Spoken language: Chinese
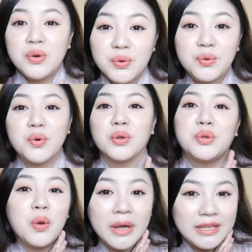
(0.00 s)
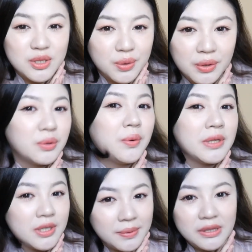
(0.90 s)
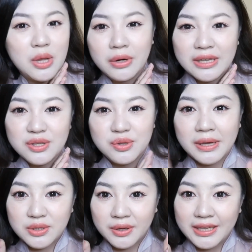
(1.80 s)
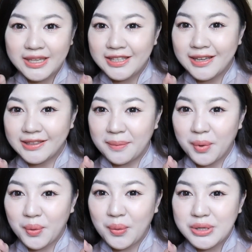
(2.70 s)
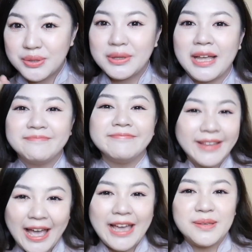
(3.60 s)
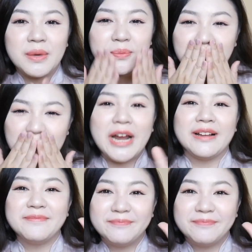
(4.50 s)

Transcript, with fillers: 如果对我感兴趣或者对我的视频内容感兴趣的话，就一定要点一波关注啦！爱你们啊！